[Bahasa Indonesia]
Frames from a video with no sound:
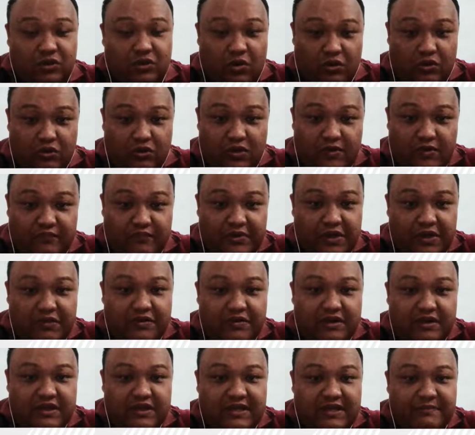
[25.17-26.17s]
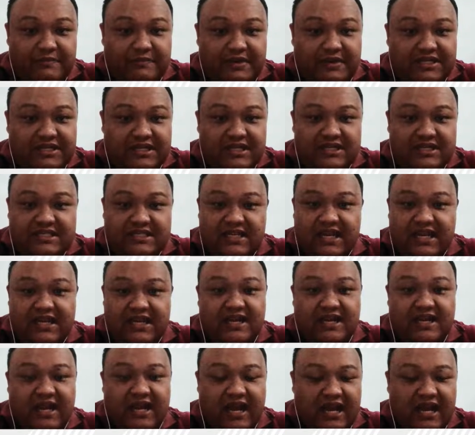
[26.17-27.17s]
Tonton video ini sampai
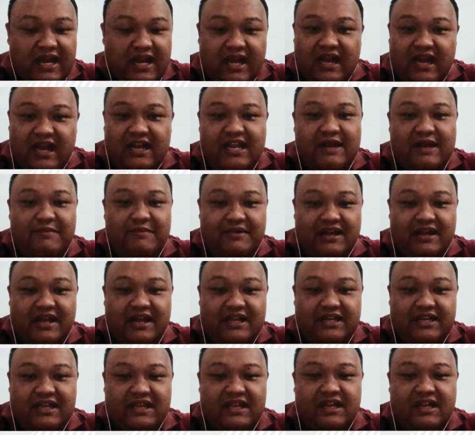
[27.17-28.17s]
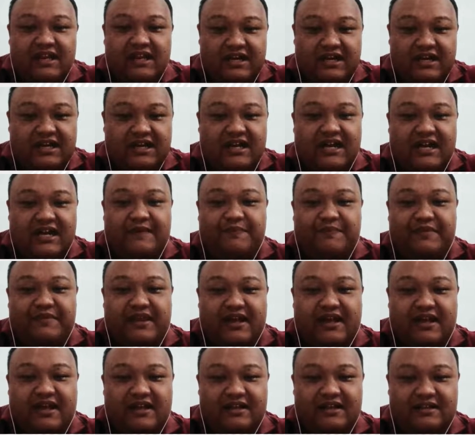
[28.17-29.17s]
selesai dan hal-hal yang menarik di
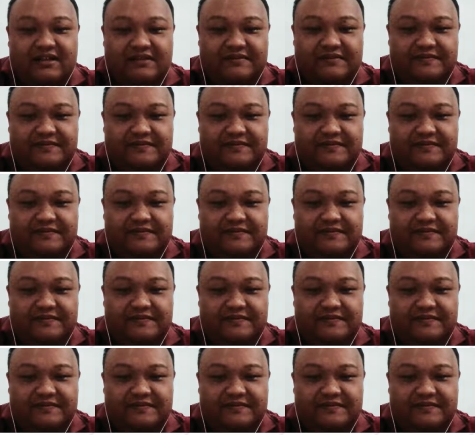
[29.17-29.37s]
dalamnya.